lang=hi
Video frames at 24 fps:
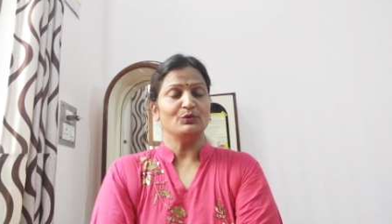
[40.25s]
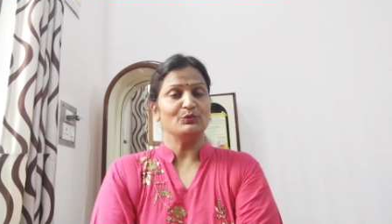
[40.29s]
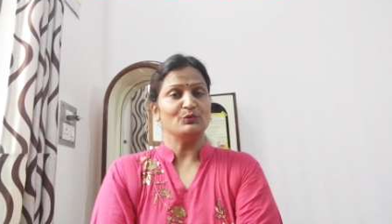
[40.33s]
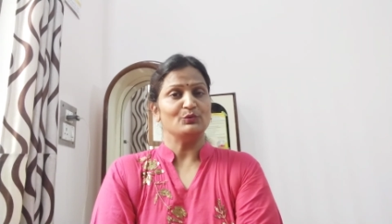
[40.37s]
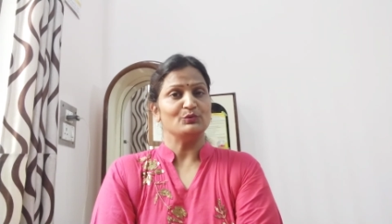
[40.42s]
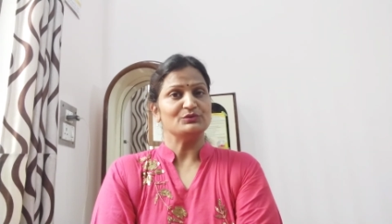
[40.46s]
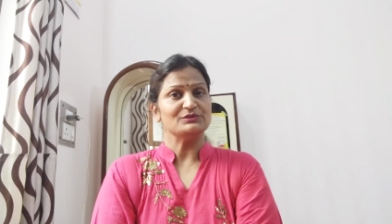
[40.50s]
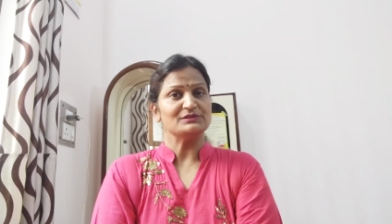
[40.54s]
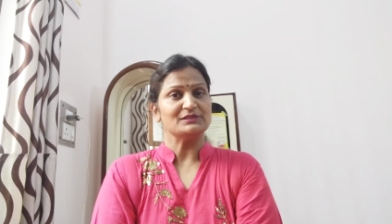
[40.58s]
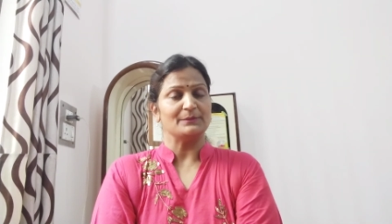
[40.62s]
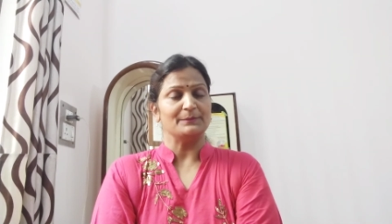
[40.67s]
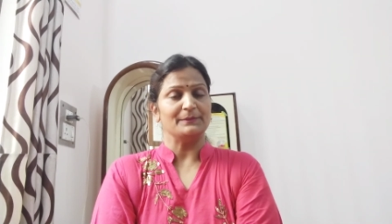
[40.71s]

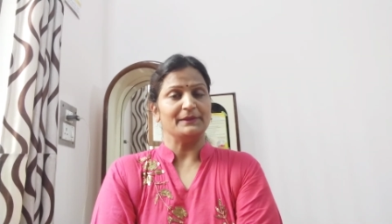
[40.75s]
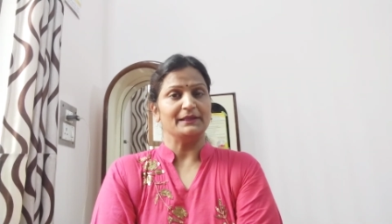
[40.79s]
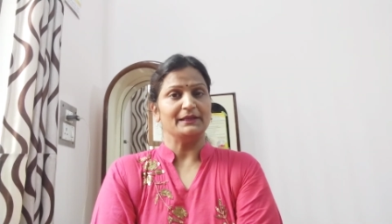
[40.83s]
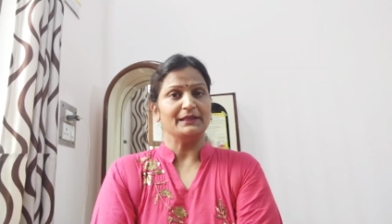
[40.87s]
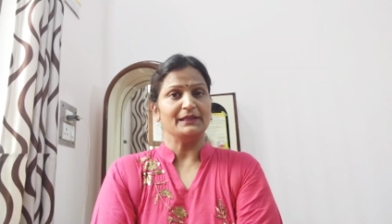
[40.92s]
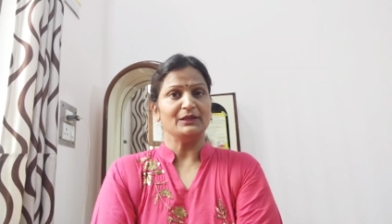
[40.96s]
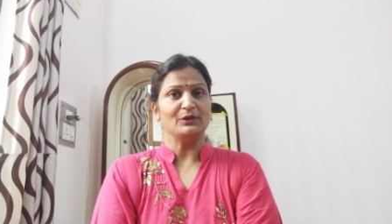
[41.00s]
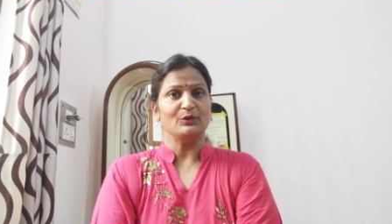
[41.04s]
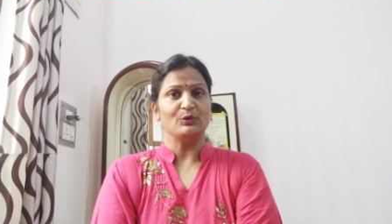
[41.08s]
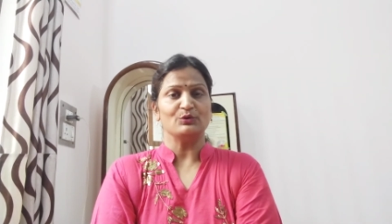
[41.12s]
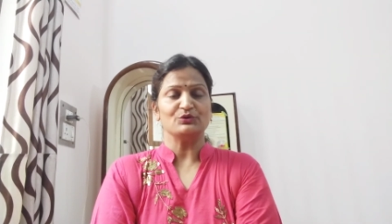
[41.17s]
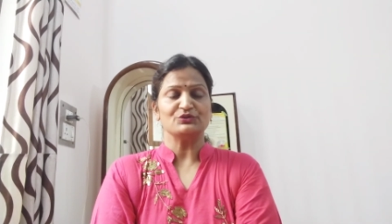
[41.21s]
रोज
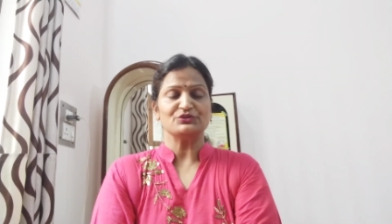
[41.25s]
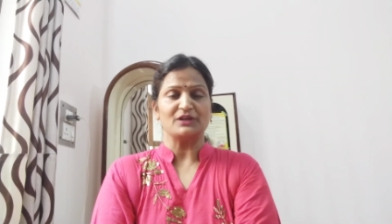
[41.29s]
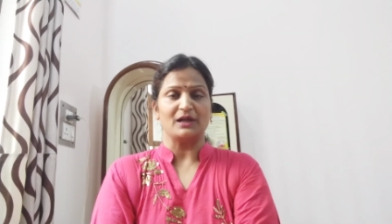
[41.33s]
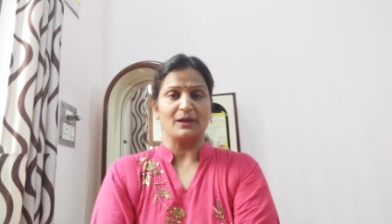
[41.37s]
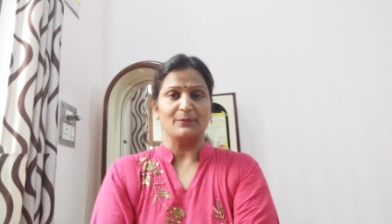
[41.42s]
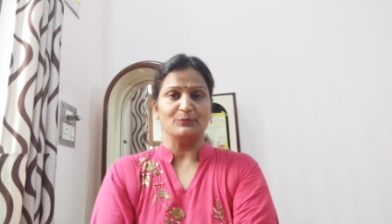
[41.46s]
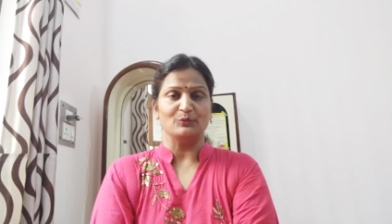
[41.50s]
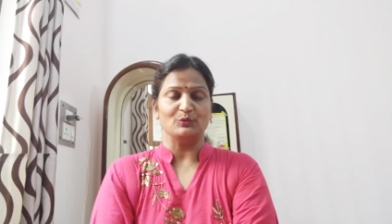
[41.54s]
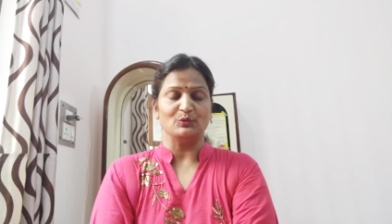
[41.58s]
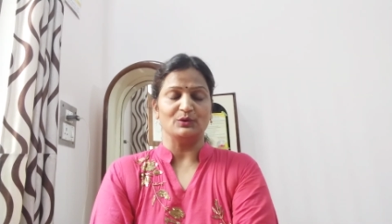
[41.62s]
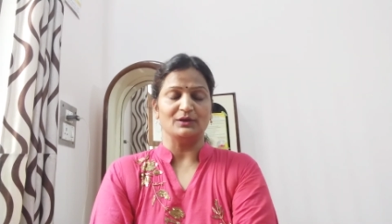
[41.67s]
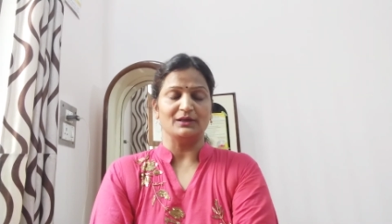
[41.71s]
सवेरे और
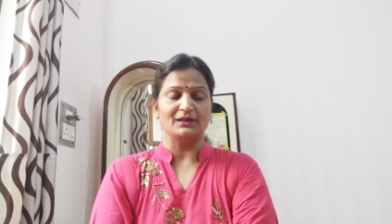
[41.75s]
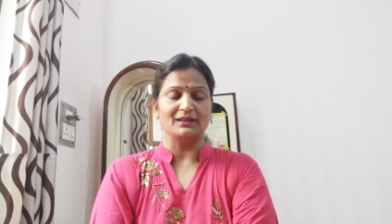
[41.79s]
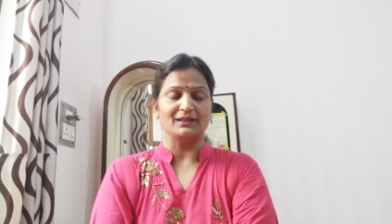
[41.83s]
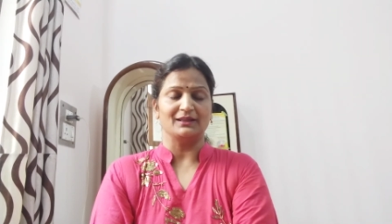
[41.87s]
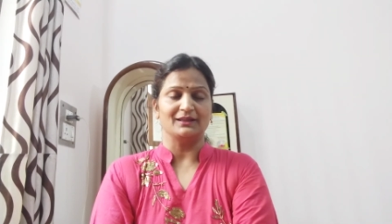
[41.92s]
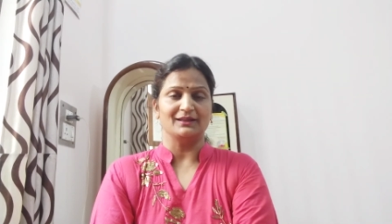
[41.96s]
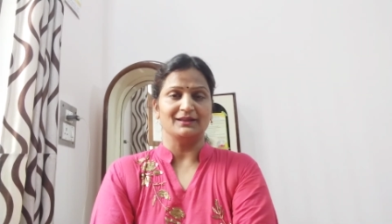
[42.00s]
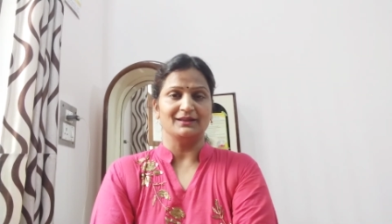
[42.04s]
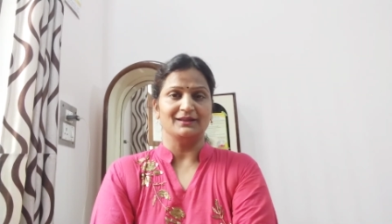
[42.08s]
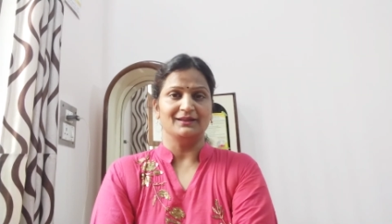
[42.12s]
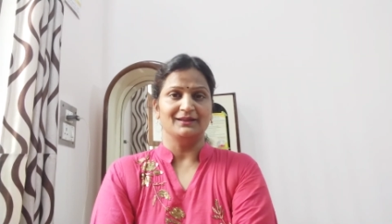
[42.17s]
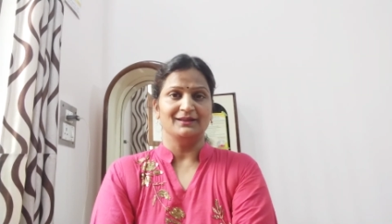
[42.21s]
शाम को
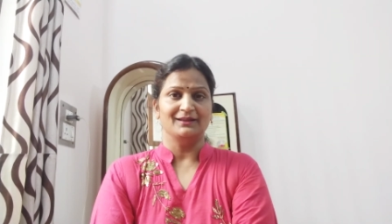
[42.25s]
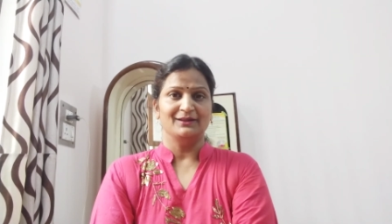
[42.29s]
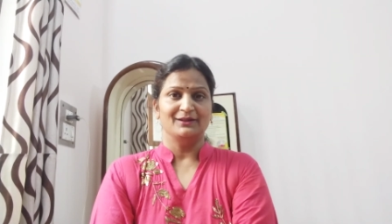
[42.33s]
करेंगे